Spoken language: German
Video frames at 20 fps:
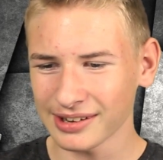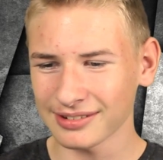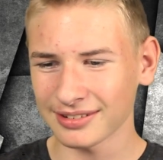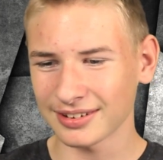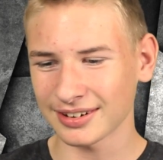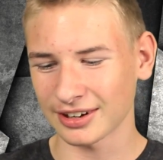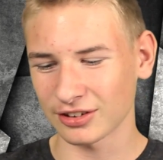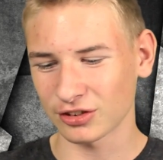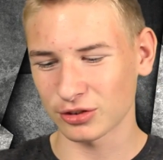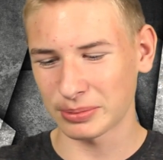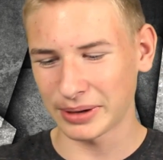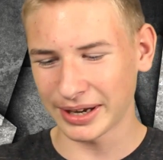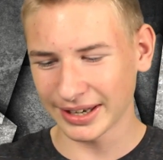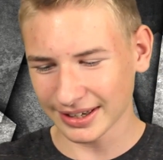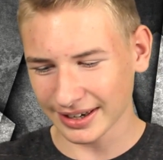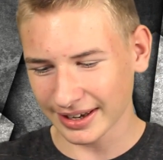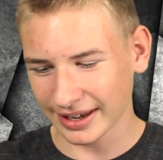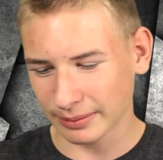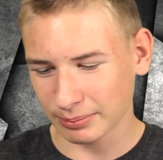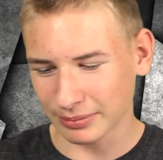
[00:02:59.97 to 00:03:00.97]
Und dann
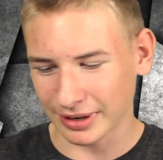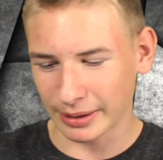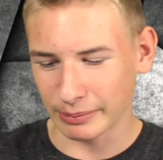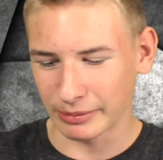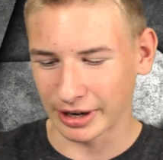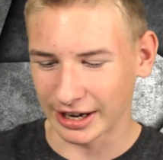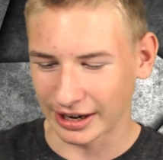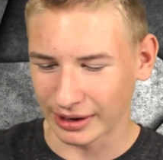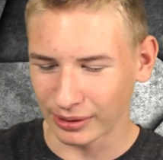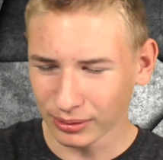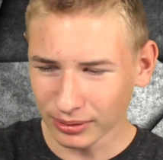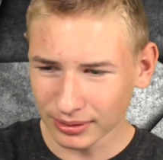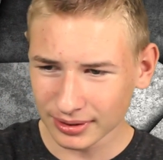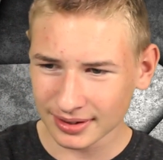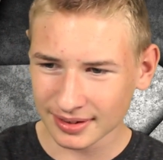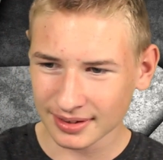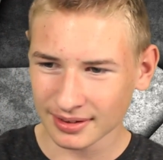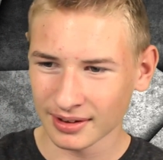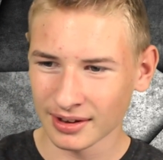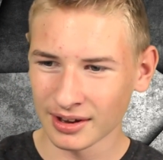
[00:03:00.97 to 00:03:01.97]
später geht man immer
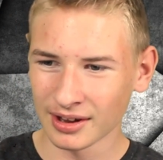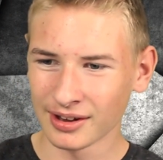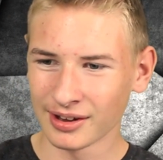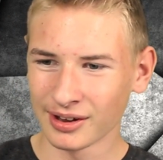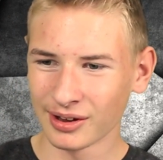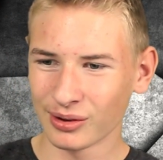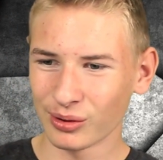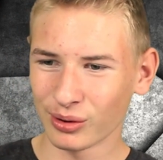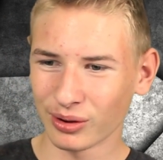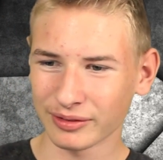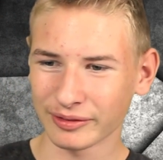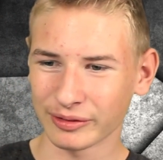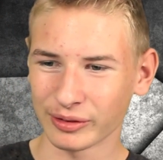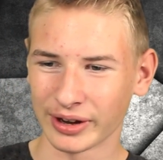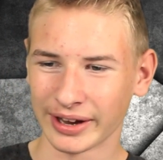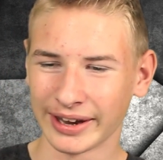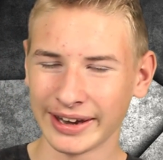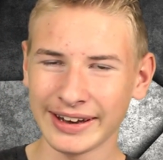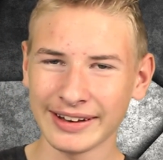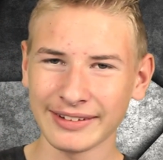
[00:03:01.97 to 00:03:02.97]
raus
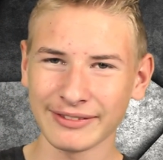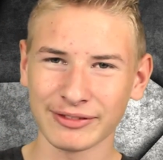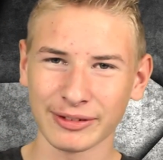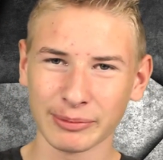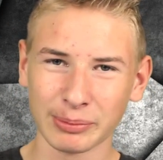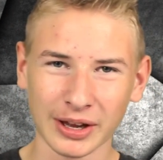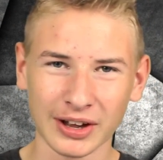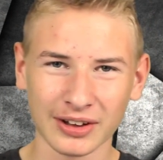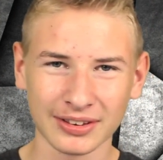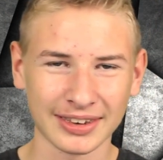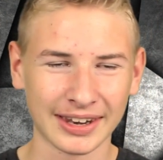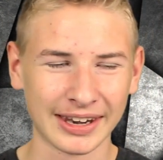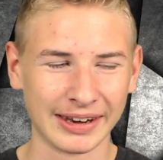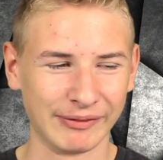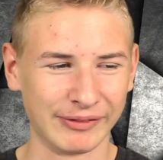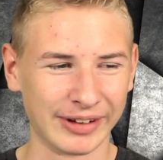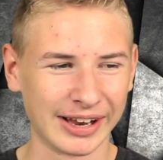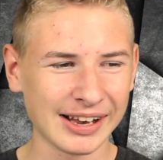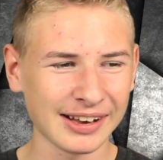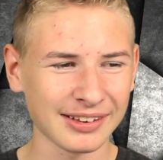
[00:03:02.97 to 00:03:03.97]
irgendwo hin, von mir aus in
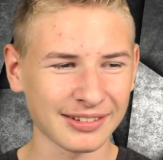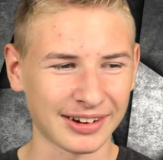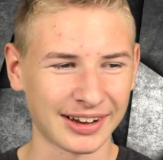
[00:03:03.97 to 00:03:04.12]
den Wald